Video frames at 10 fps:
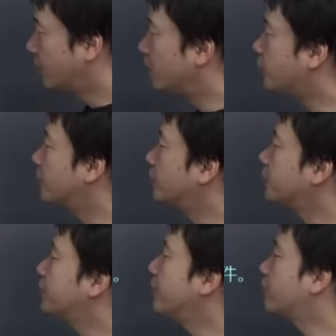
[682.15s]
結局
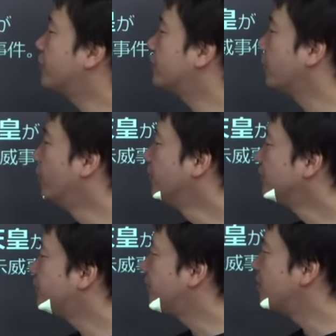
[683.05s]
元常はこの後
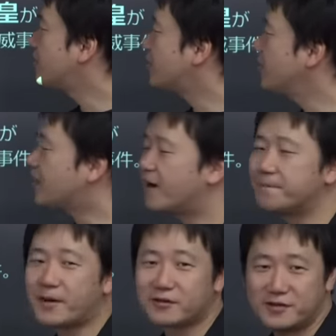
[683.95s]
正式に
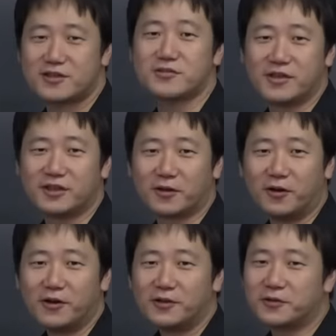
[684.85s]
関白に就任
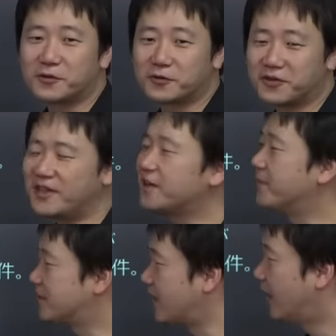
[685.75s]
ということになり
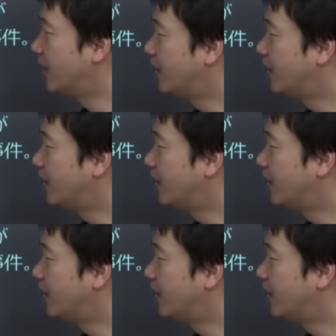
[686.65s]
ました